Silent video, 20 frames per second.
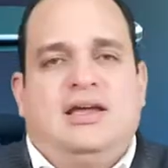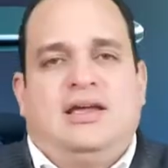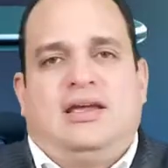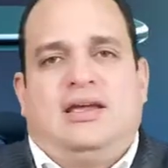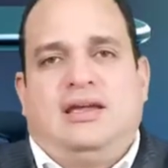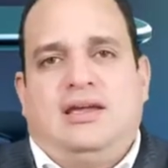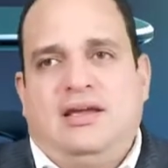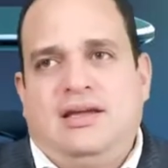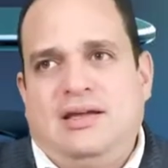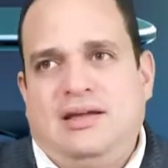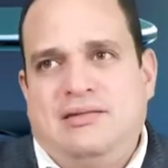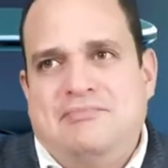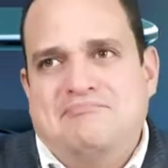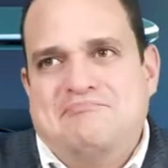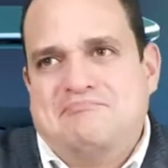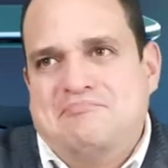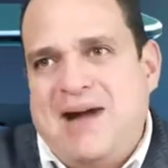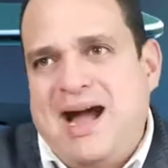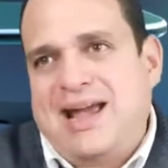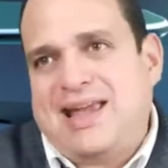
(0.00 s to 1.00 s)
eh,
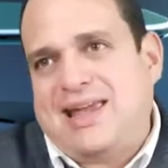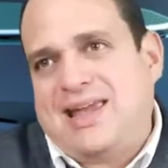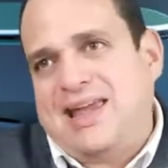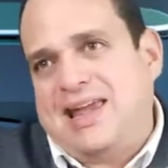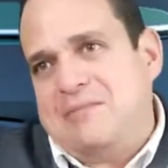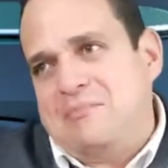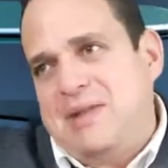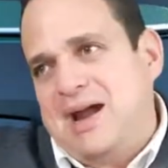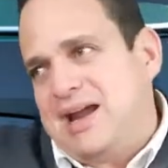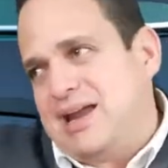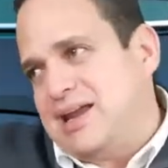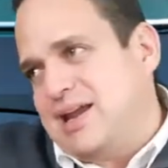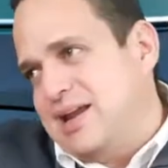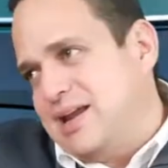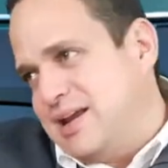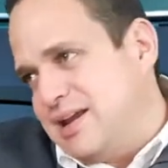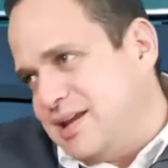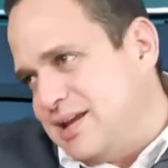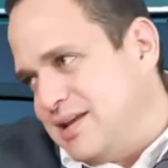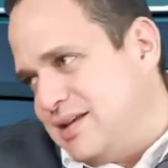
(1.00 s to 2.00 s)
más, que, más
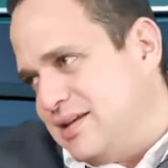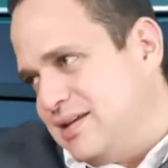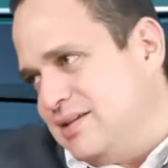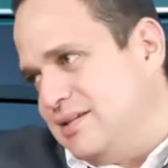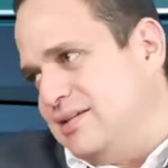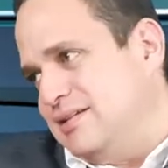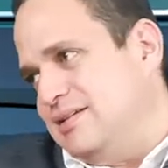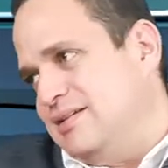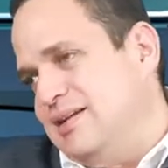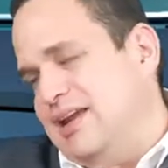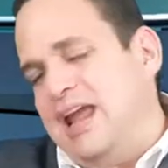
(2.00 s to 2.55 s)
que